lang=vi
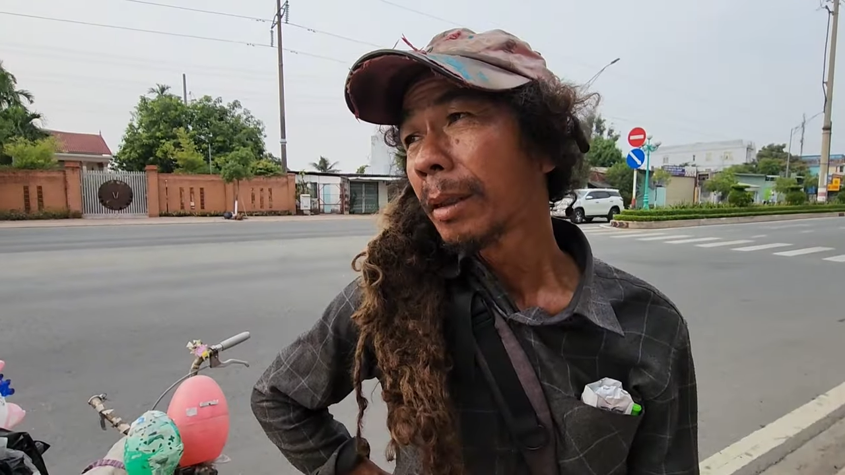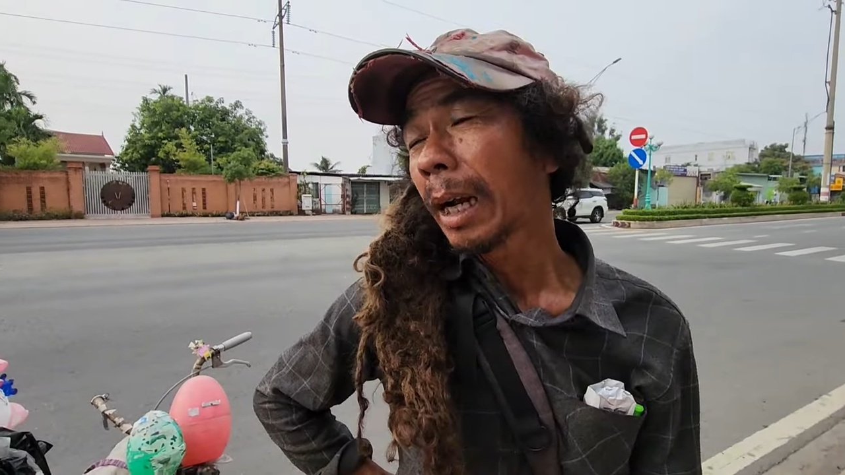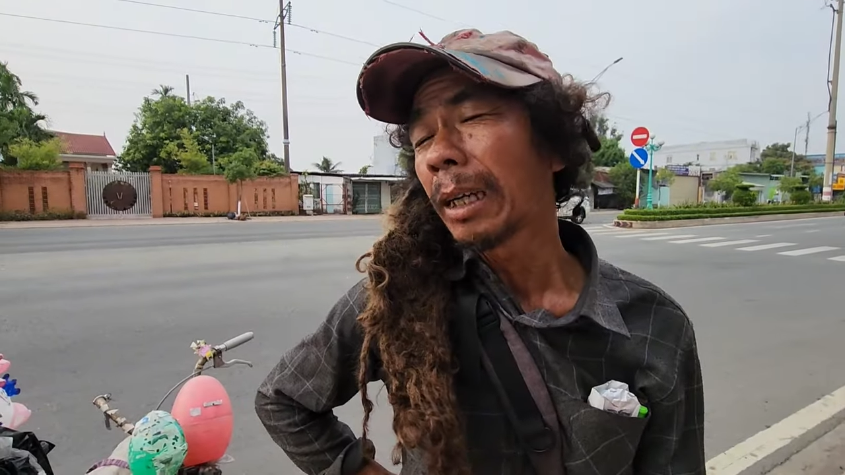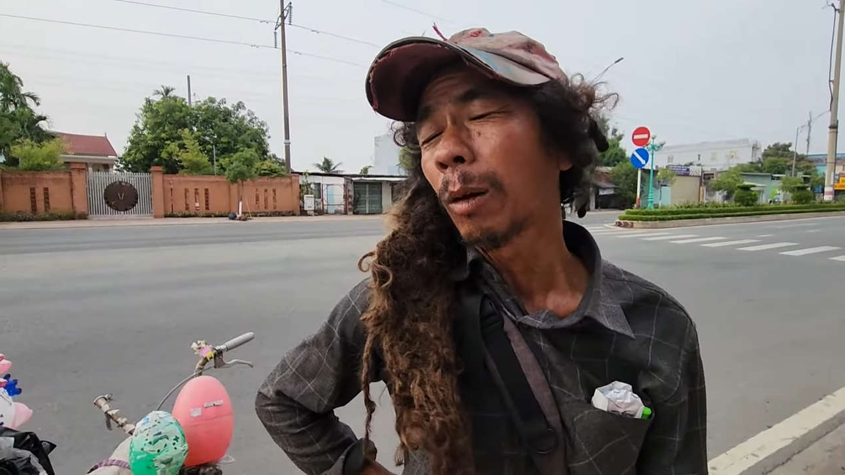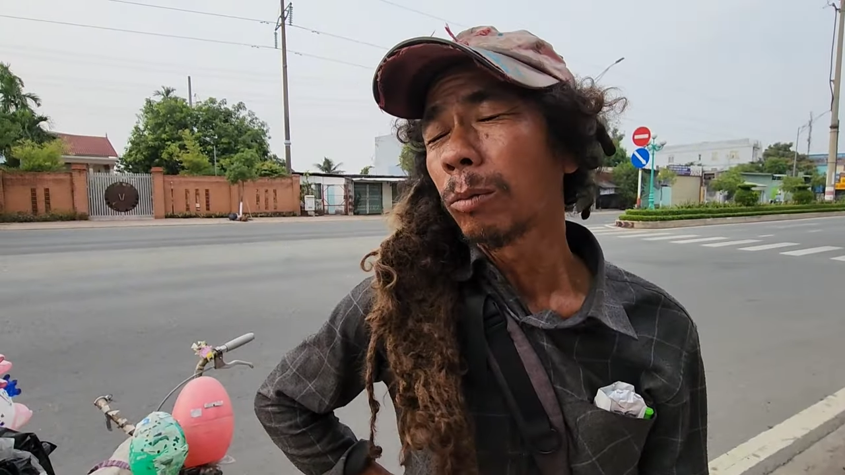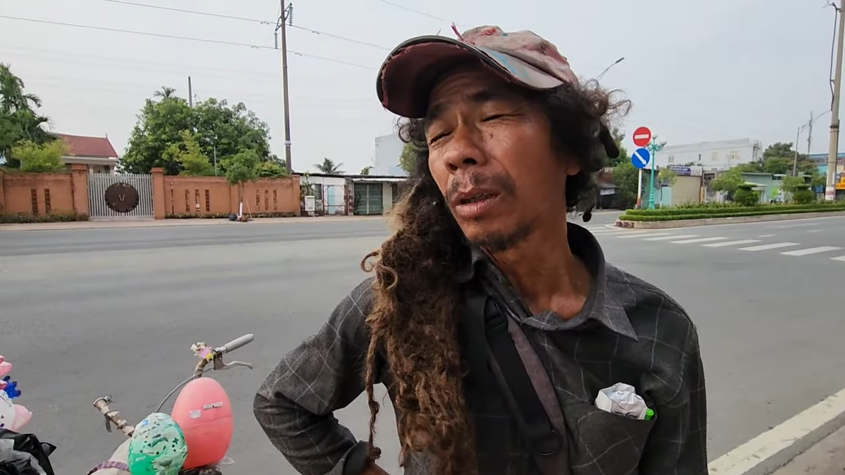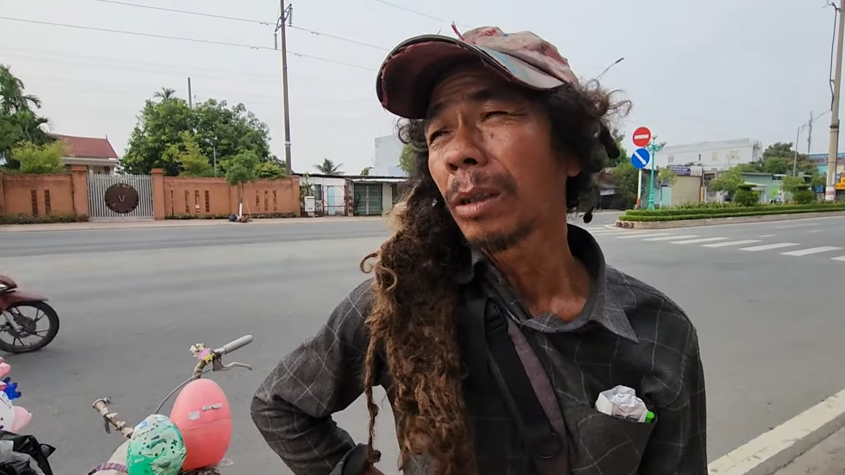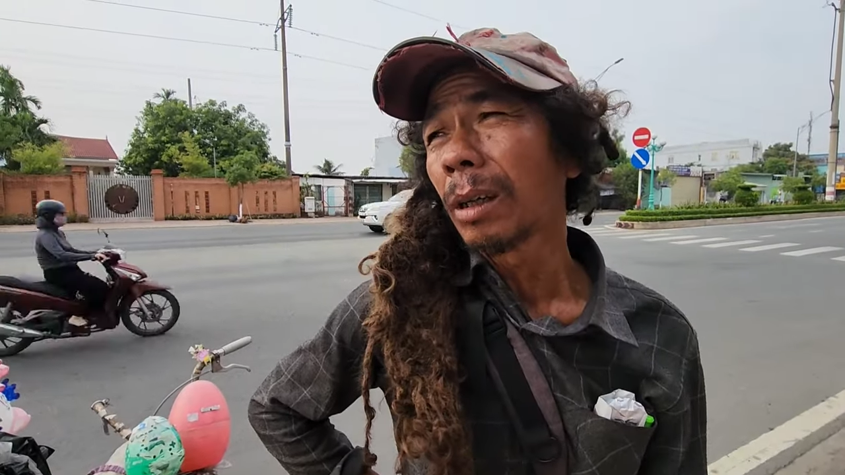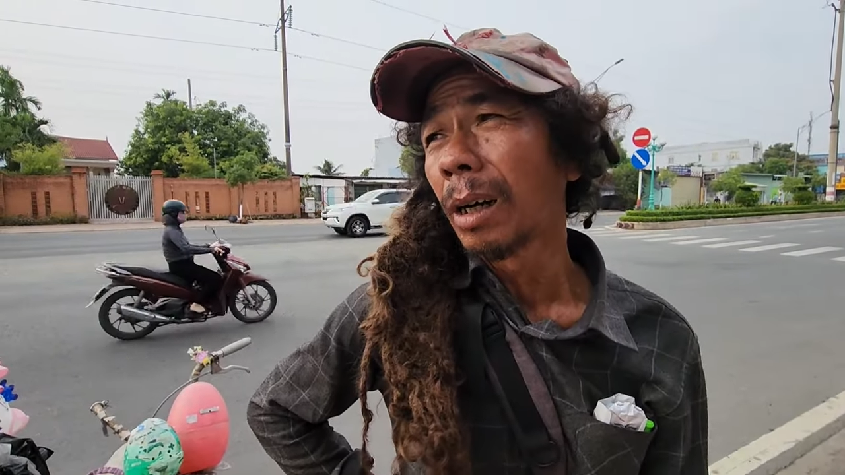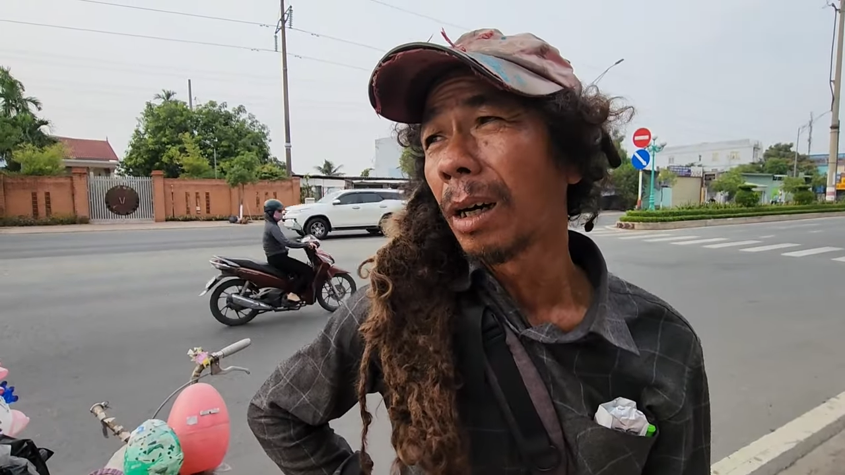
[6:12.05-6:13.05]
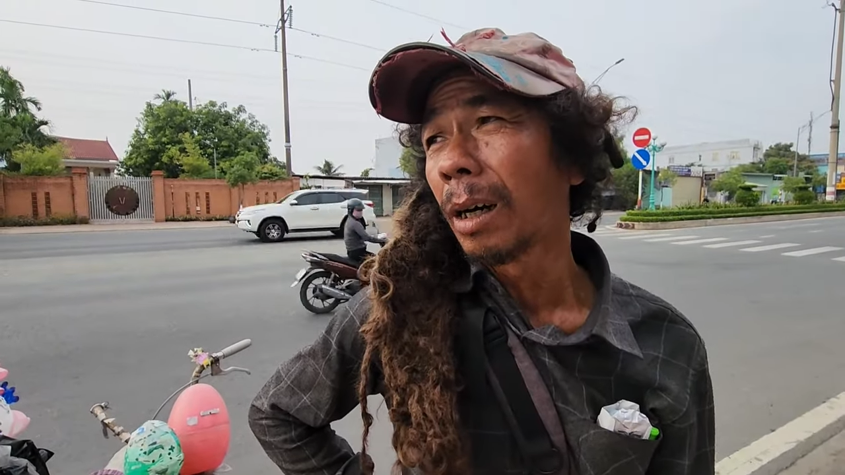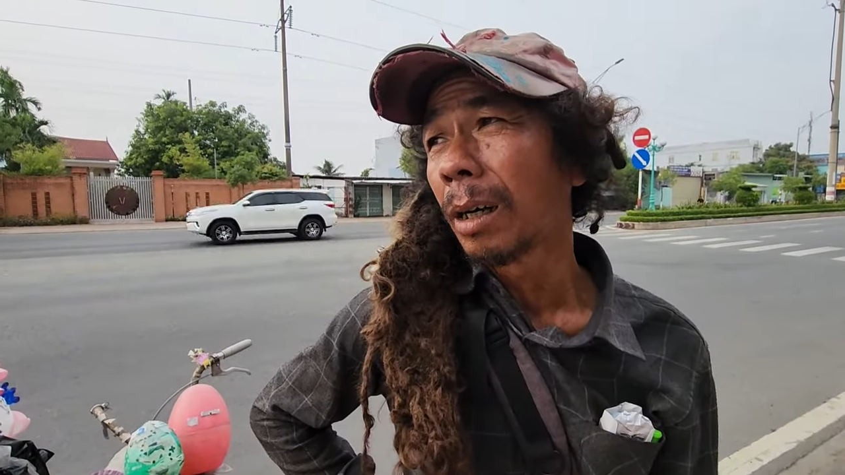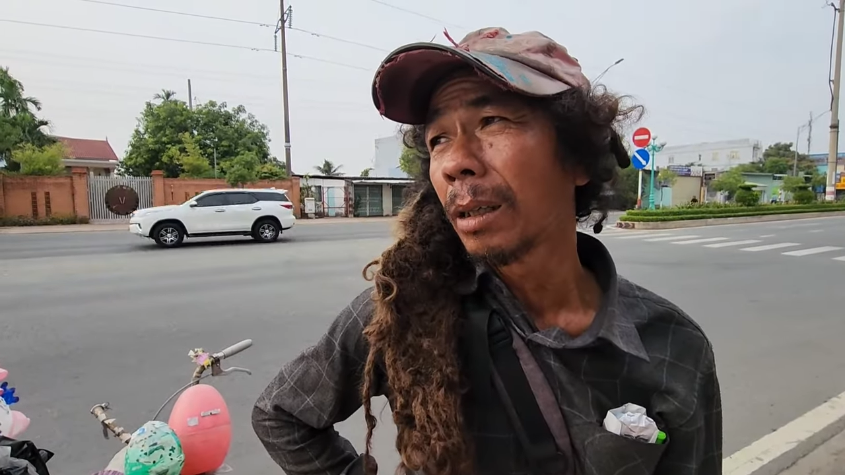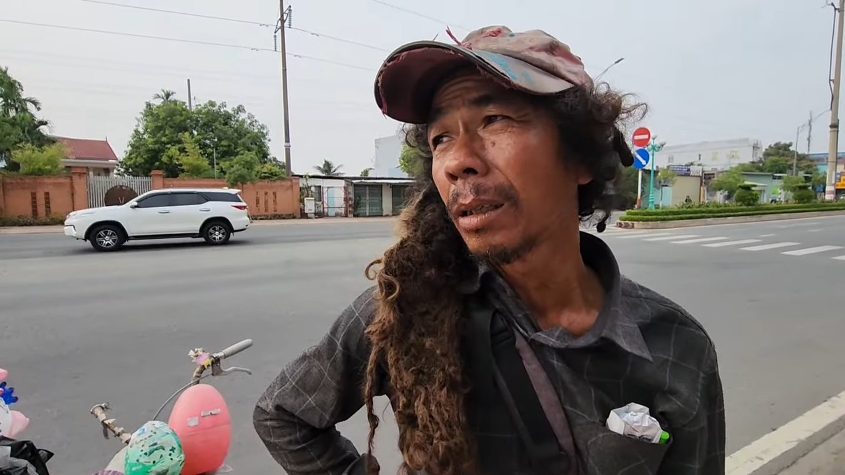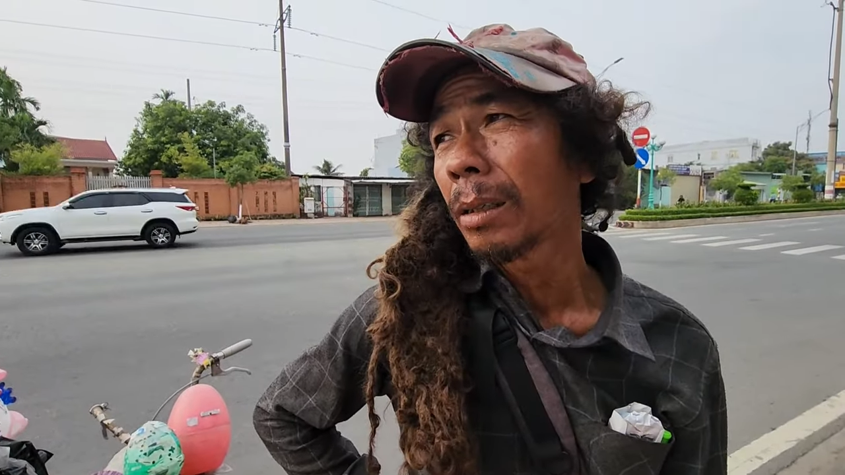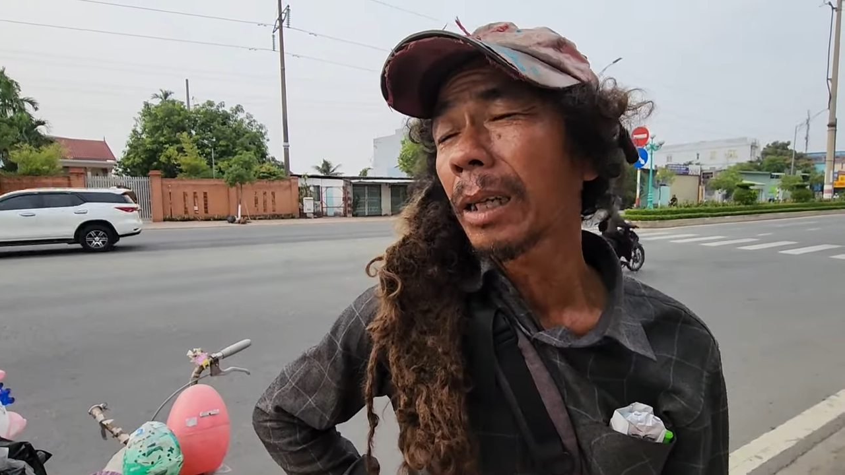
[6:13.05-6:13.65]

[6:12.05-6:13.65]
à, cũng được uh,